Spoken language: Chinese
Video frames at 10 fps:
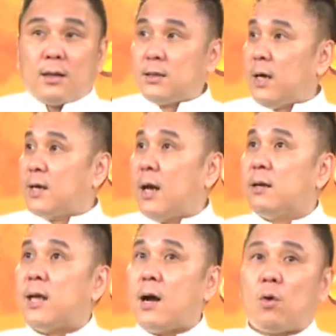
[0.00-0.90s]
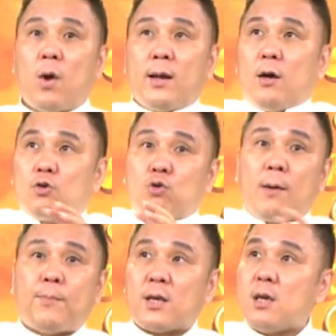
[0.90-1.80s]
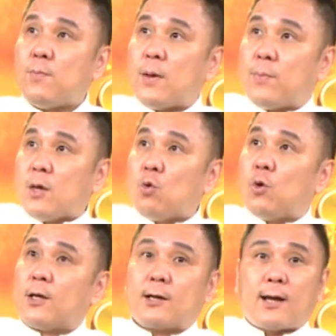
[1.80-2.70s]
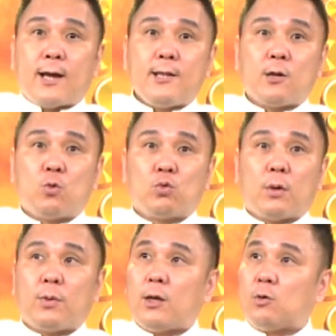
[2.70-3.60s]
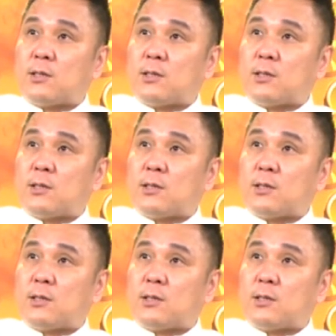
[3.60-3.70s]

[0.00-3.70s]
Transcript: 大家一看两块，然后抓本一笔，苹果的概念股对不对？